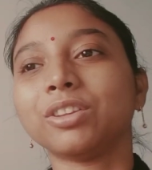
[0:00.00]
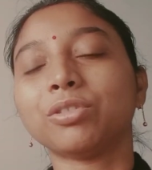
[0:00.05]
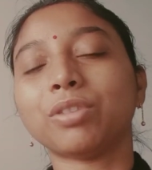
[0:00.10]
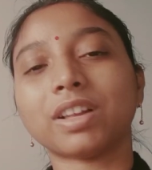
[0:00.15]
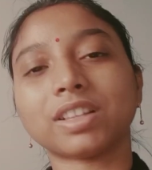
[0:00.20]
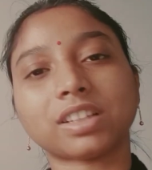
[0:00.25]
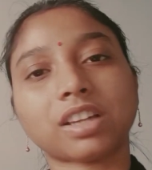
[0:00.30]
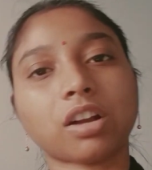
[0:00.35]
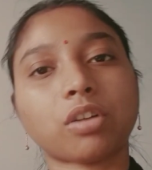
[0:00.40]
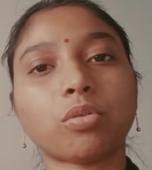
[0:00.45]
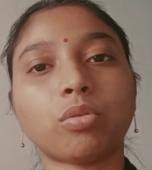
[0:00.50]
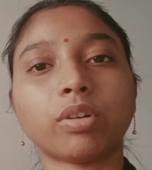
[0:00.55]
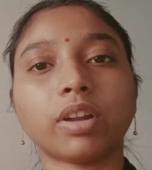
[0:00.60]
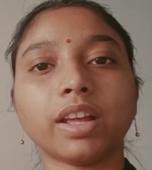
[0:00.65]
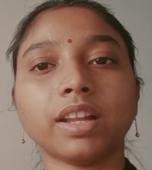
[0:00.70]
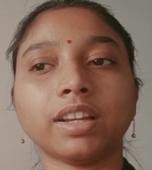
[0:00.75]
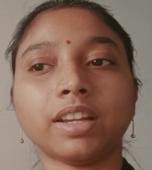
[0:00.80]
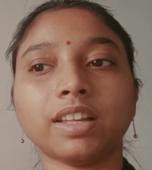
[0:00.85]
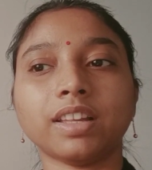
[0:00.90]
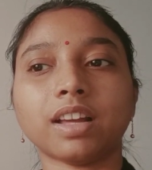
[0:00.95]
তো আজকে
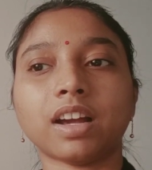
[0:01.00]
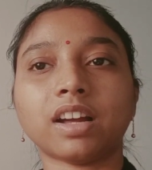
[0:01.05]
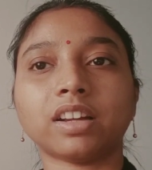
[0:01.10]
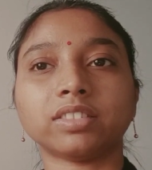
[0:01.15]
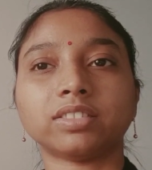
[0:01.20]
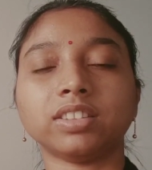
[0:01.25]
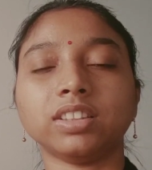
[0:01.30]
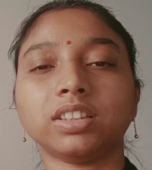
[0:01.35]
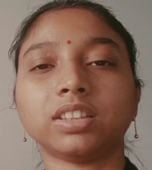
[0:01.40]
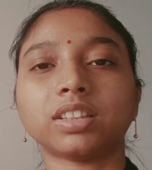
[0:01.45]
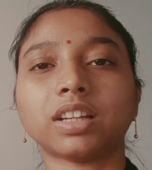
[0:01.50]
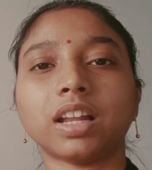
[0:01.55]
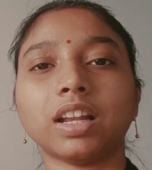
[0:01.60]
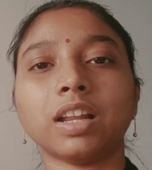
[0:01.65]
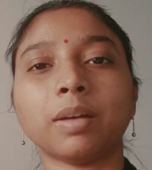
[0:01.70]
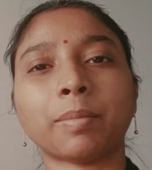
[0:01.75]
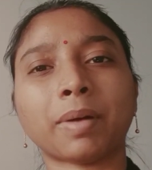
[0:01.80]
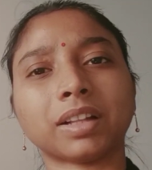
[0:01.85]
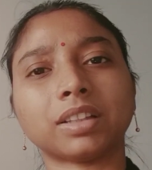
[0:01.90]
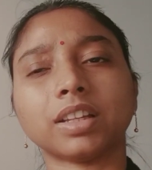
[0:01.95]
করে নিই আর
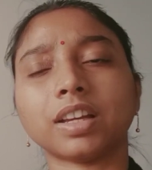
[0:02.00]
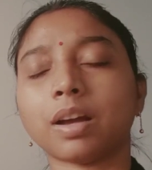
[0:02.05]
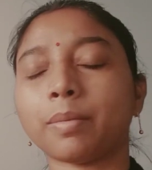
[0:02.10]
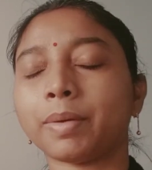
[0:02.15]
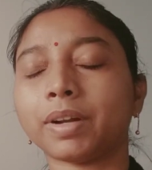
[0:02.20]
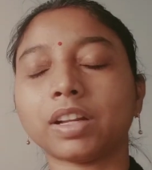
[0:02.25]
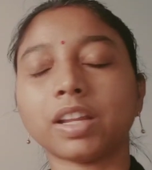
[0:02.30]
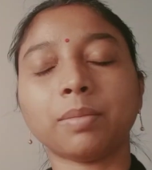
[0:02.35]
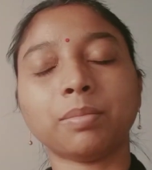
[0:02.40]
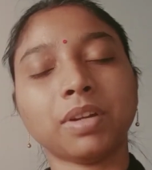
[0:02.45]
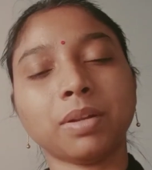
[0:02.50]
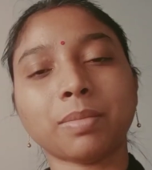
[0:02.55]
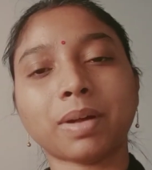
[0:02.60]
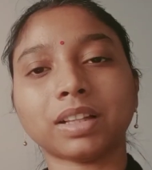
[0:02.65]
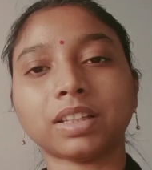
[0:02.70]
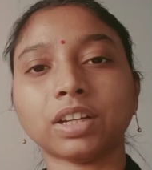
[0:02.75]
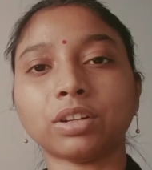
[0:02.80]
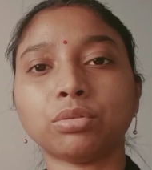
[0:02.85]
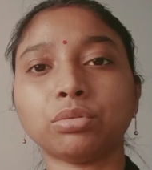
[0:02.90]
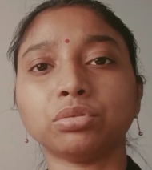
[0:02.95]
শীতকালে মাথায় আমার এমনি
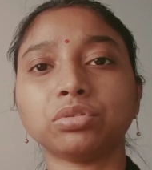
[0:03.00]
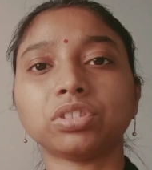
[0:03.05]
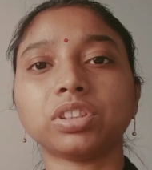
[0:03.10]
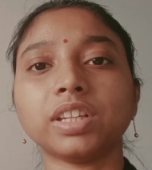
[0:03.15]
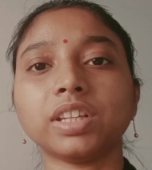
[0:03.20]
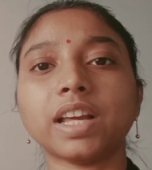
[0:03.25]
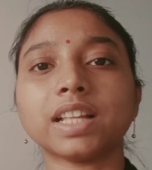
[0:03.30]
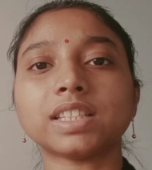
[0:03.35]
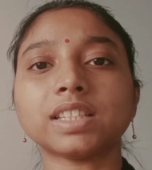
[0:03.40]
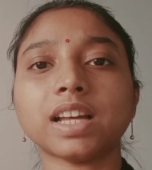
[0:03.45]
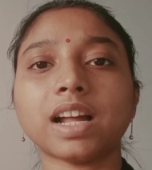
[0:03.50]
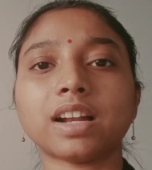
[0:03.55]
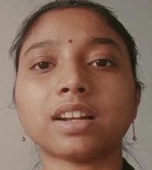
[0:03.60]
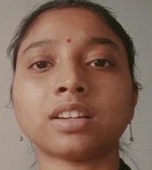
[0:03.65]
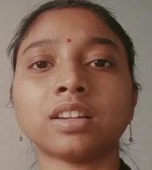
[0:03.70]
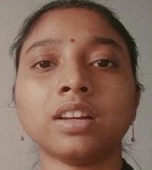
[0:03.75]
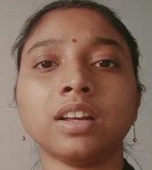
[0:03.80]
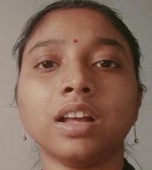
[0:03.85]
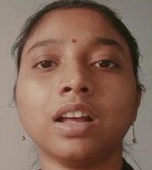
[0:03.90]
মাথায় খুশকি আছে আর